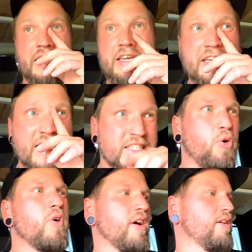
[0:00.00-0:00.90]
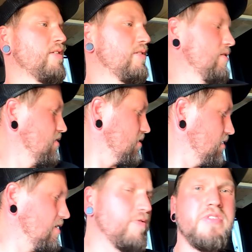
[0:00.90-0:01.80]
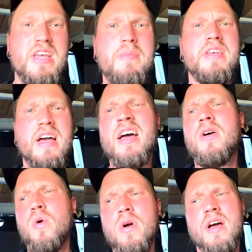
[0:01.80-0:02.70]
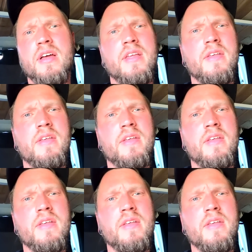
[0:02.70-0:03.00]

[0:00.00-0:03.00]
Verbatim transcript: kriege ich jetzt Hunger. Irgendwie habe ich gerade Hunger.